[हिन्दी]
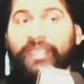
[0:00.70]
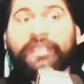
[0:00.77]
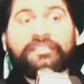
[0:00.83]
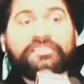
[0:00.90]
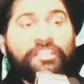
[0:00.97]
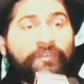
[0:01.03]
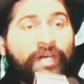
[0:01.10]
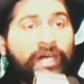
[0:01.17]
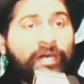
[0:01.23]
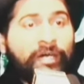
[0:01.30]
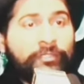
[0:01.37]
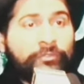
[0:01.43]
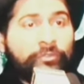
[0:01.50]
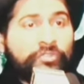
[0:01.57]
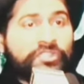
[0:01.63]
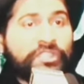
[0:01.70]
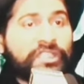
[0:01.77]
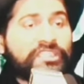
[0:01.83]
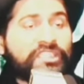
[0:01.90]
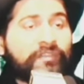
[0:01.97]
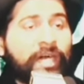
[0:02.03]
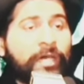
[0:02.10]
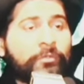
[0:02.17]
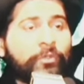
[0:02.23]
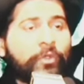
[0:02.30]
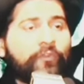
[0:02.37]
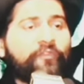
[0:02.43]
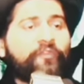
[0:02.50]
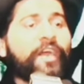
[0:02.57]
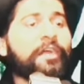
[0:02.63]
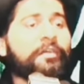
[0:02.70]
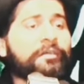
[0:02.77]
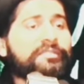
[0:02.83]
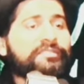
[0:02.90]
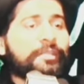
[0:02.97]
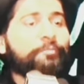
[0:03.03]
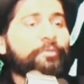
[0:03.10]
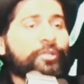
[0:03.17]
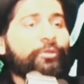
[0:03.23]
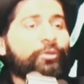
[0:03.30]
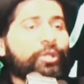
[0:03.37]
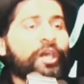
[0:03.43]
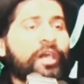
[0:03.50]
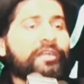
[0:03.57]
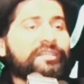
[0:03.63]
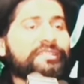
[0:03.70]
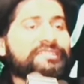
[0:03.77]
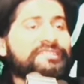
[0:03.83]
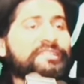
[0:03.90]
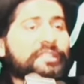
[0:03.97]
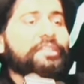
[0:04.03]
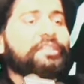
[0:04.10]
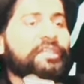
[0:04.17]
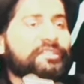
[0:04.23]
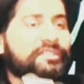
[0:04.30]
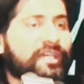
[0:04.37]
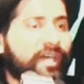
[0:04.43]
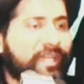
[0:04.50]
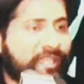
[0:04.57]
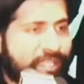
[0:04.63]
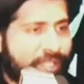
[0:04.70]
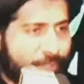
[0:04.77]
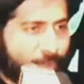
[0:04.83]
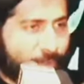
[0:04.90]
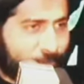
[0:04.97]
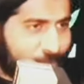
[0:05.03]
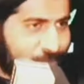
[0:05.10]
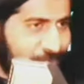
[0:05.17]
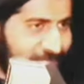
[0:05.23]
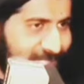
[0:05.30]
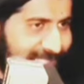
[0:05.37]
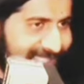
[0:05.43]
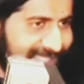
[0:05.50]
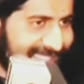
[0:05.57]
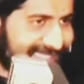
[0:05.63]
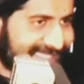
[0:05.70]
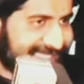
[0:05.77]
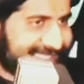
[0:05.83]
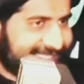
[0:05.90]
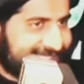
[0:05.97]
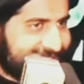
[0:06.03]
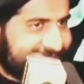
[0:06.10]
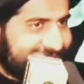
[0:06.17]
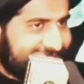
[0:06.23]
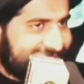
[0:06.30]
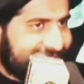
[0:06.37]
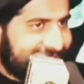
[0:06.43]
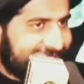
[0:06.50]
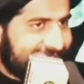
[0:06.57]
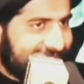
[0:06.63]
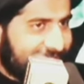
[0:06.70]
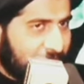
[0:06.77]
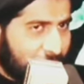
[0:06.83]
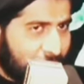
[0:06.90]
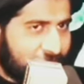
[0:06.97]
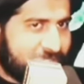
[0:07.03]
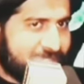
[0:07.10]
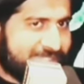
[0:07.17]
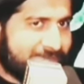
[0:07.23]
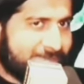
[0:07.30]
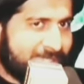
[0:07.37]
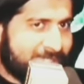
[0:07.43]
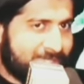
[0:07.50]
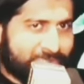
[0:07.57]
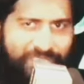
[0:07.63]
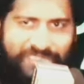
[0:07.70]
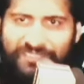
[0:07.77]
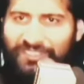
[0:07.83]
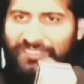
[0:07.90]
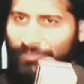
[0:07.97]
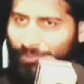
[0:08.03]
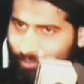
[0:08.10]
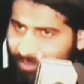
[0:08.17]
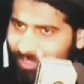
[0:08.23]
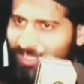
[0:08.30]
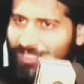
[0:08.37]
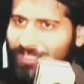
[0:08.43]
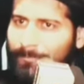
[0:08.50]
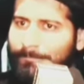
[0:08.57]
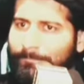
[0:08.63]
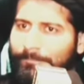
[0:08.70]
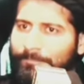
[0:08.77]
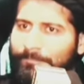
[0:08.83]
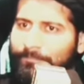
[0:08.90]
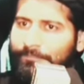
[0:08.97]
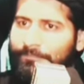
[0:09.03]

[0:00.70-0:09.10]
एक जवान दूसरे जवान को फख्र से अपने गुनाह का जिक्र करता है और खुशी का एहसास करता है ये कॉलेजेस में यूनिवर्सिटीज़ में होता है